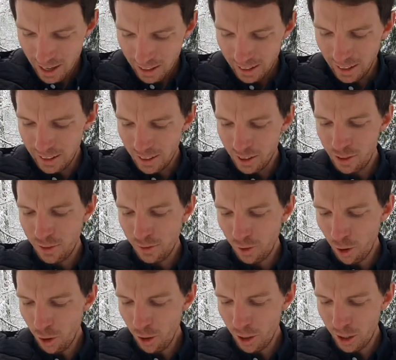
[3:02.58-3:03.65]
Denn das
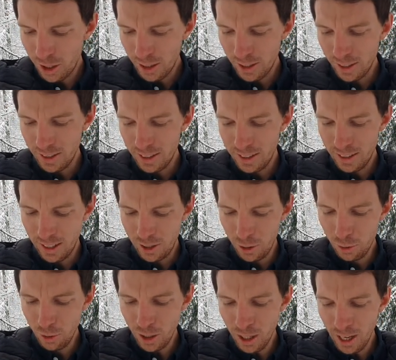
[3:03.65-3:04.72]
Volk, das in der
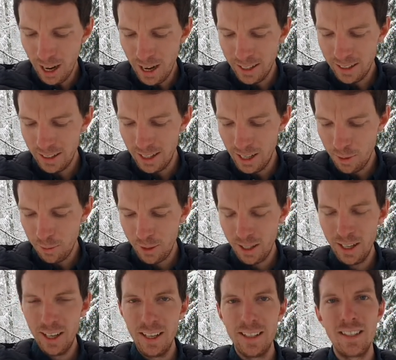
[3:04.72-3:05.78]
Dunkelheit lebt,
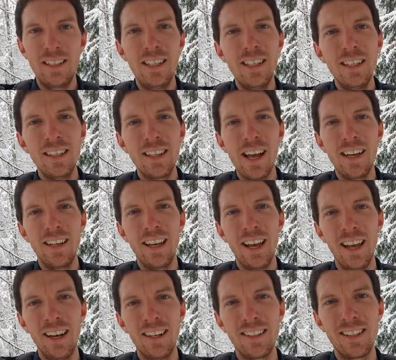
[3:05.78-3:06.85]
sieht ein
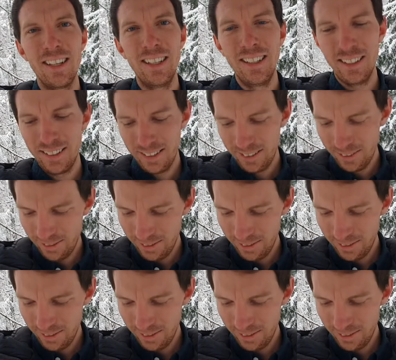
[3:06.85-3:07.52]
helles Licht.